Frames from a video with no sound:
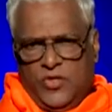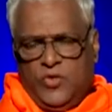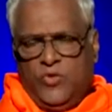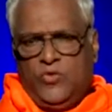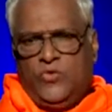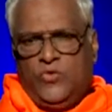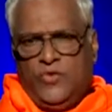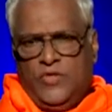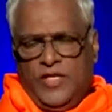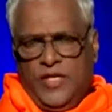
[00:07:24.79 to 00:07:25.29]

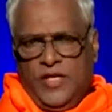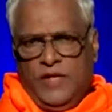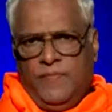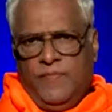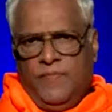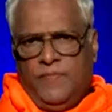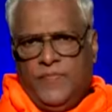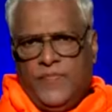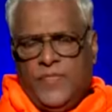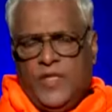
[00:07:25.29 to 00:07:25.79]
బ్రతుకుతుంది
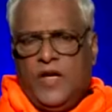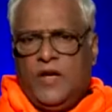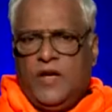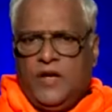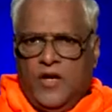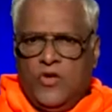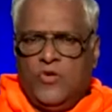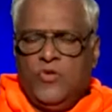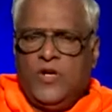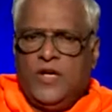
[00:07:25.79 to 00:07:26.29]

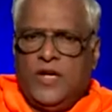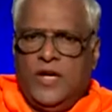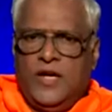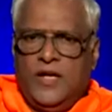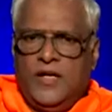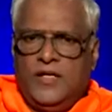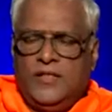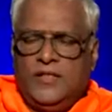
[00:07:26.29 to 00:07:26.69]
కనుక